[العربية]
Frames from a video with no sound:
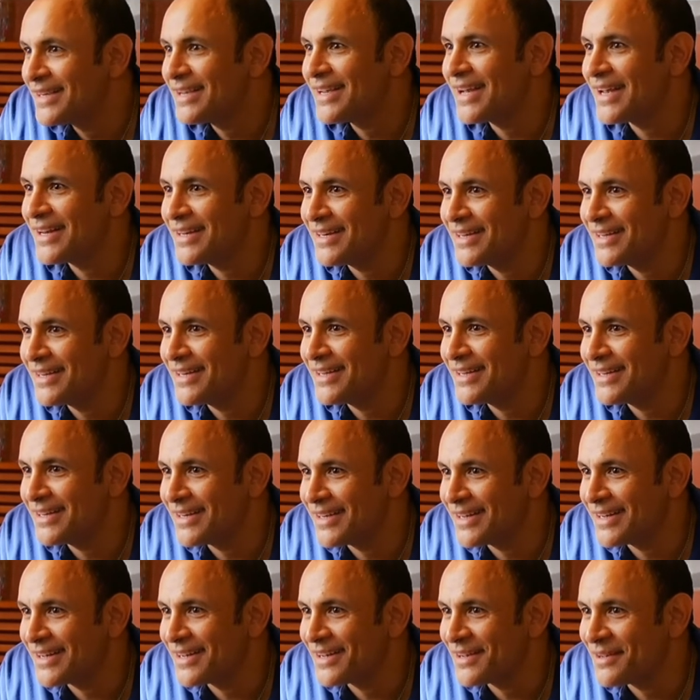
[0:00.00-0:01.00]

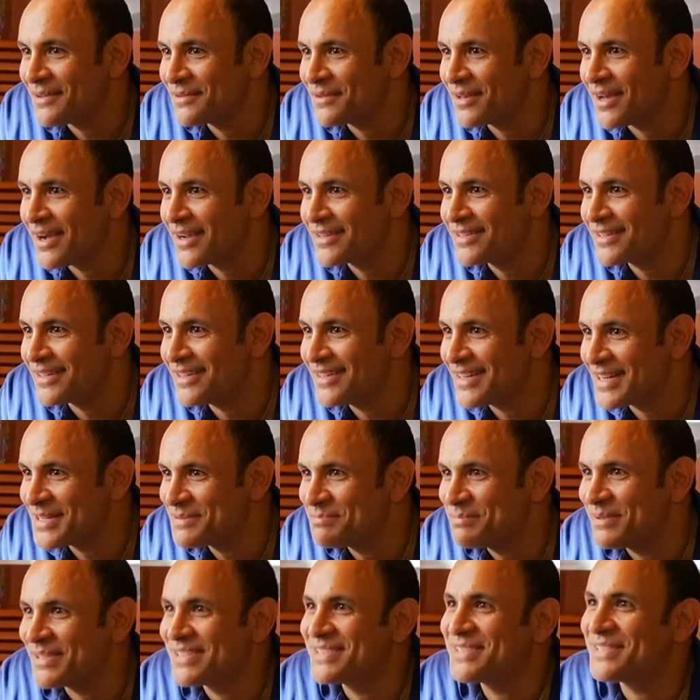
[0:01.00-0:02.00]
يعني اكثر
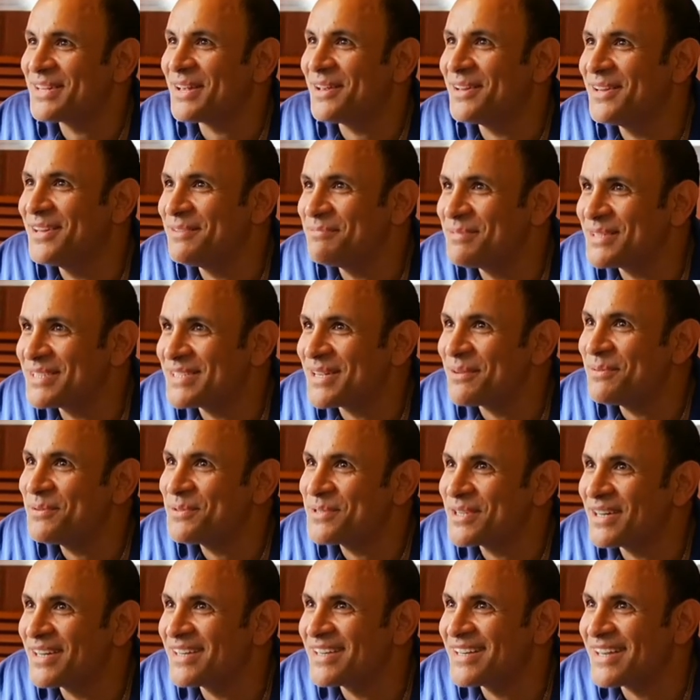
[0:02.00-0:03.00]
الناس
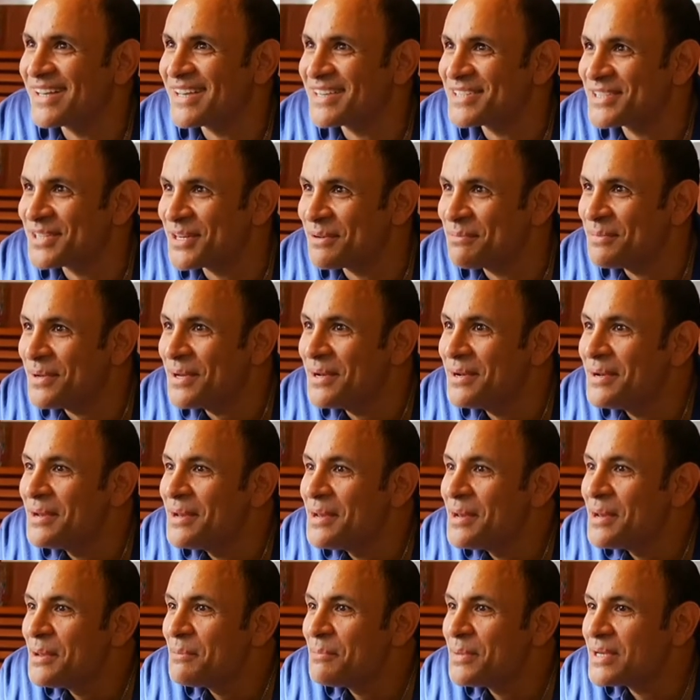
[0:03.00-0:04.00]
بيستعملوش الخشب
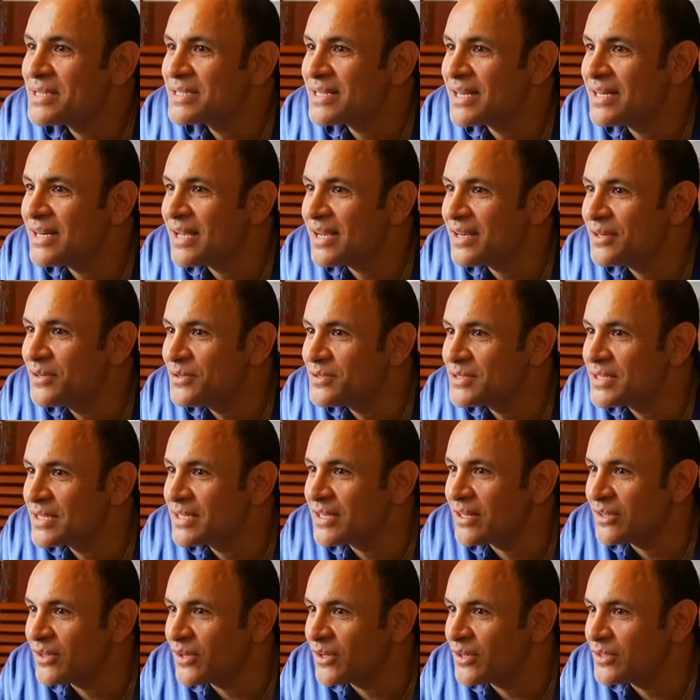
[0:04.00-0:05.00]
بس انا I used
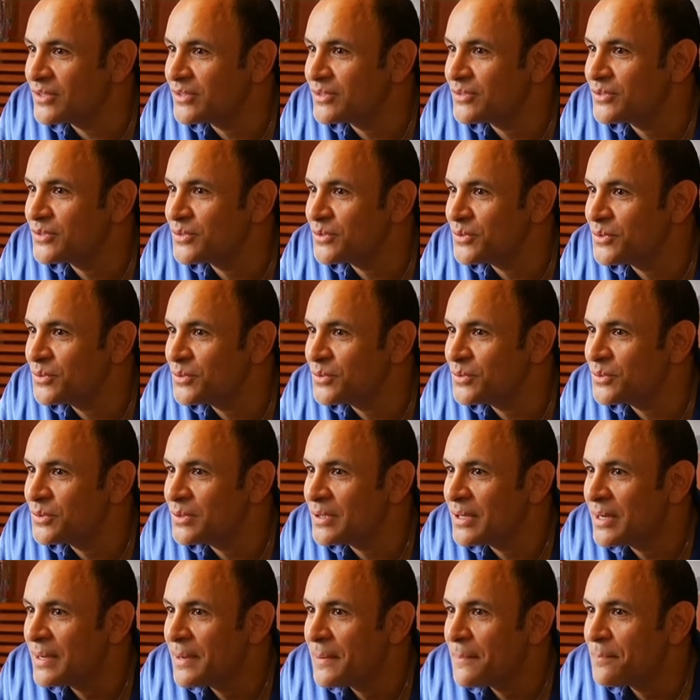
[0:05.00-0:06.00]
it a lot to
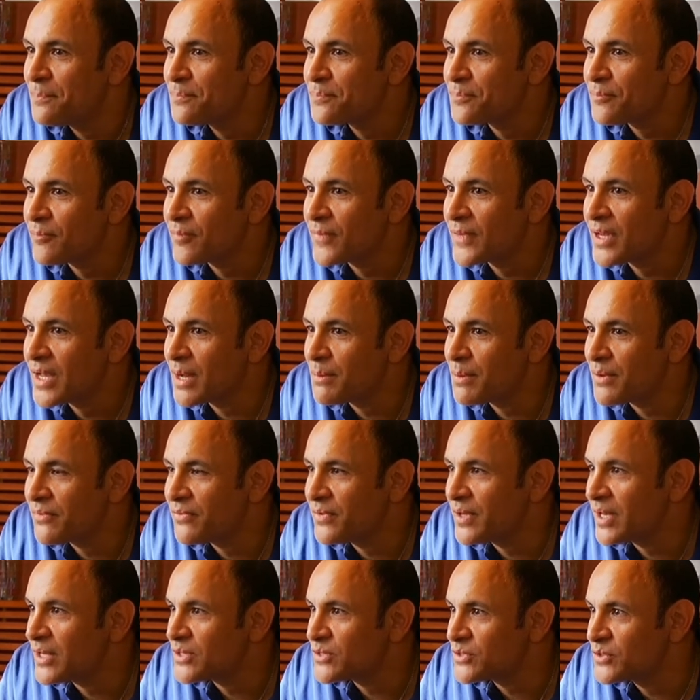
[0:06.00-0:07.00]

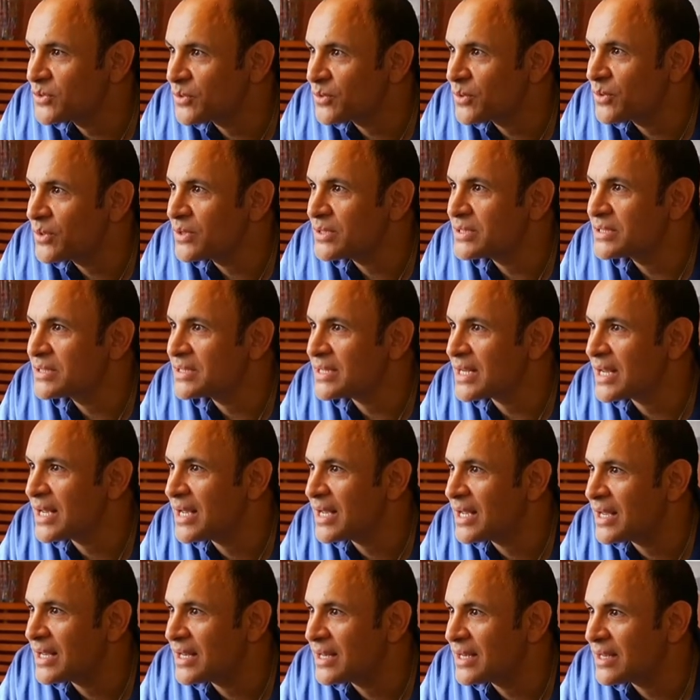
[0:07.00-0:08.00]
camouflage doors
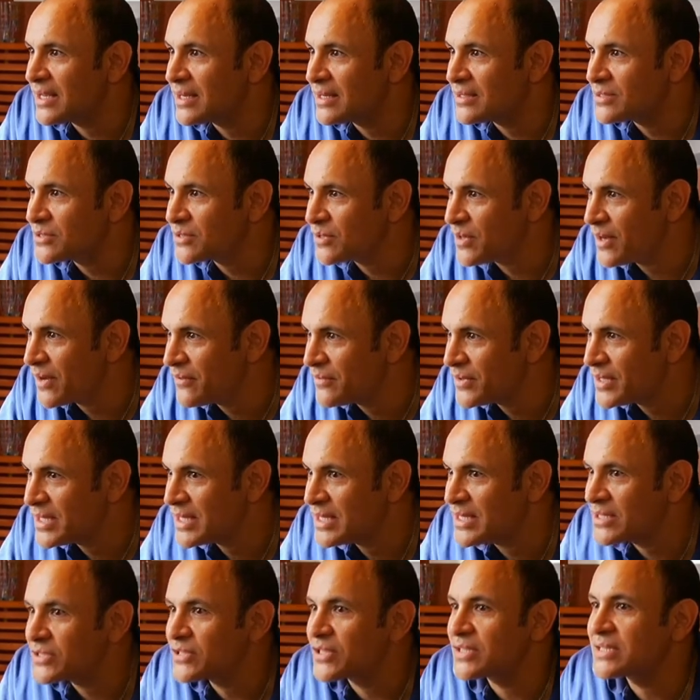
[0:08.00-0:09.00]
uh, so
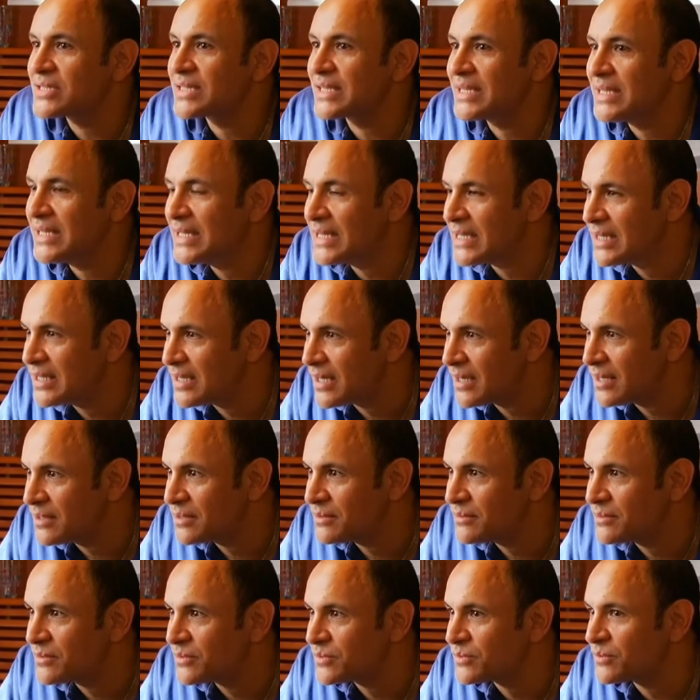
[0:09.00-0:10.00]
everything is just clean cut
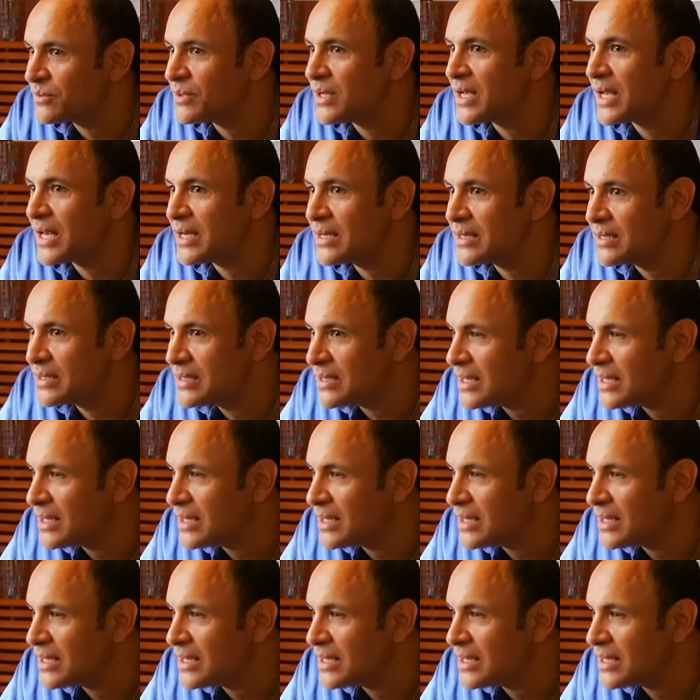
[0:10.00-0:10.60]
and